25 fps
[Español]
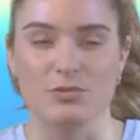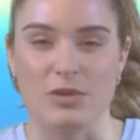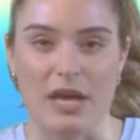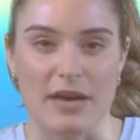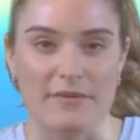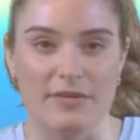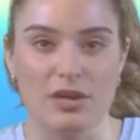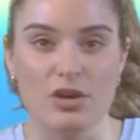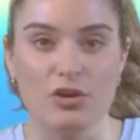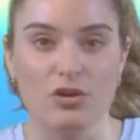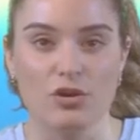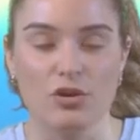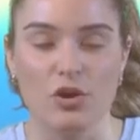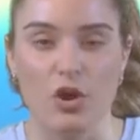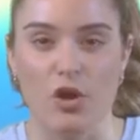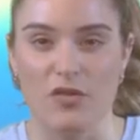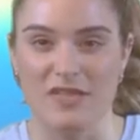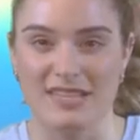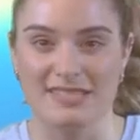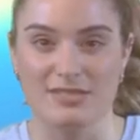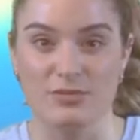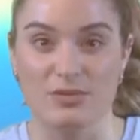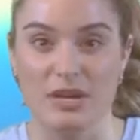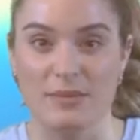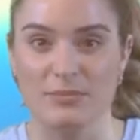un avión o
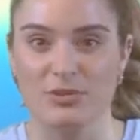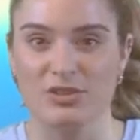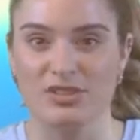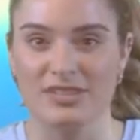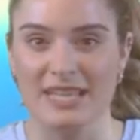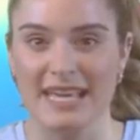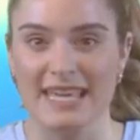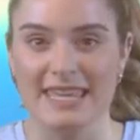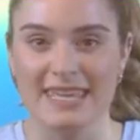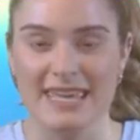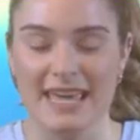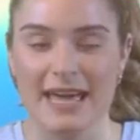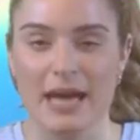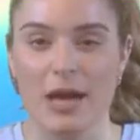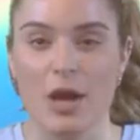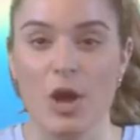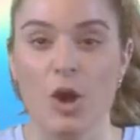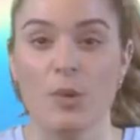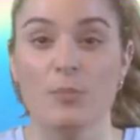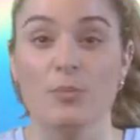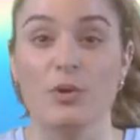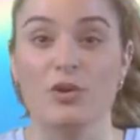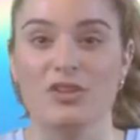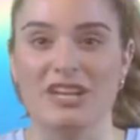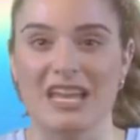desde una montaña,
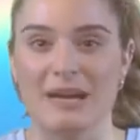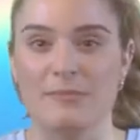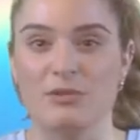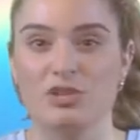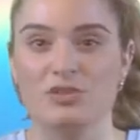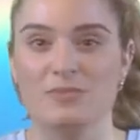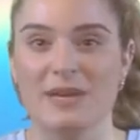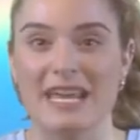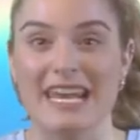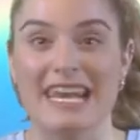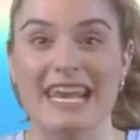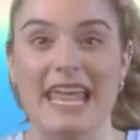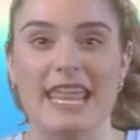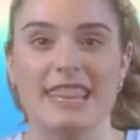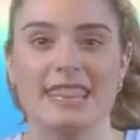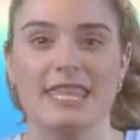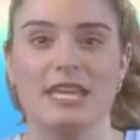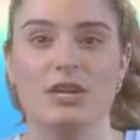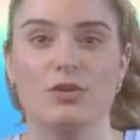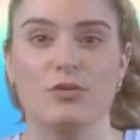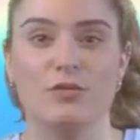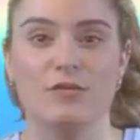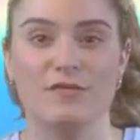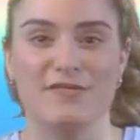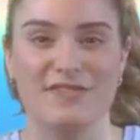podríamos ver la
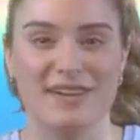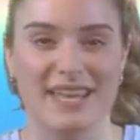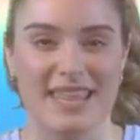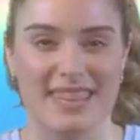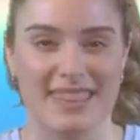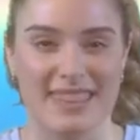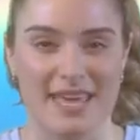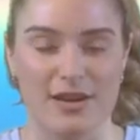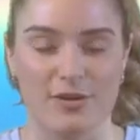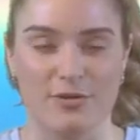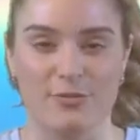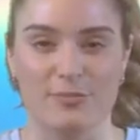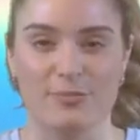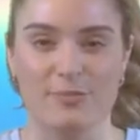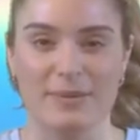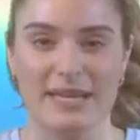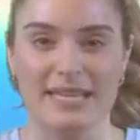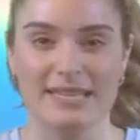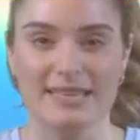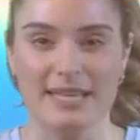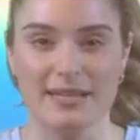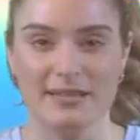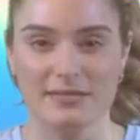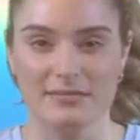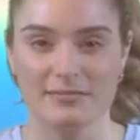circunferencia
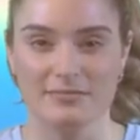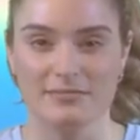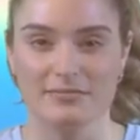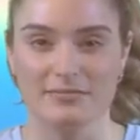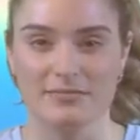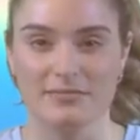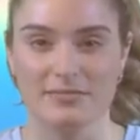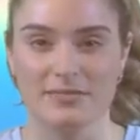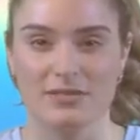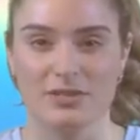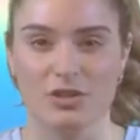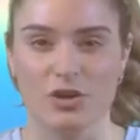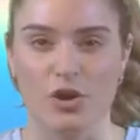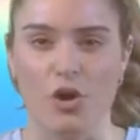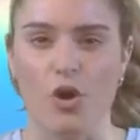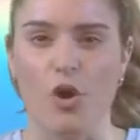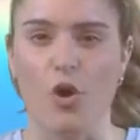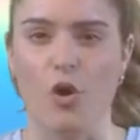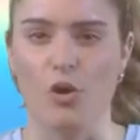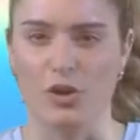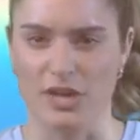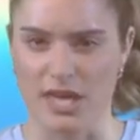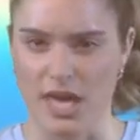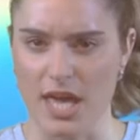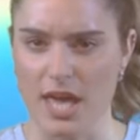completa?
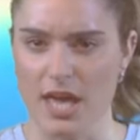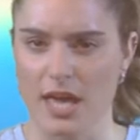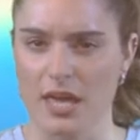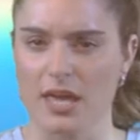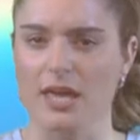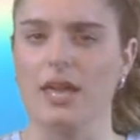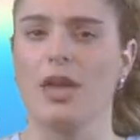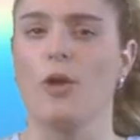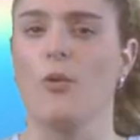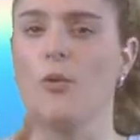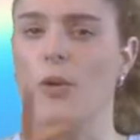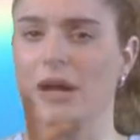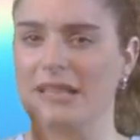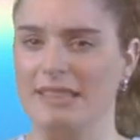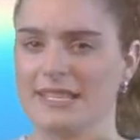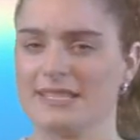Oye, igual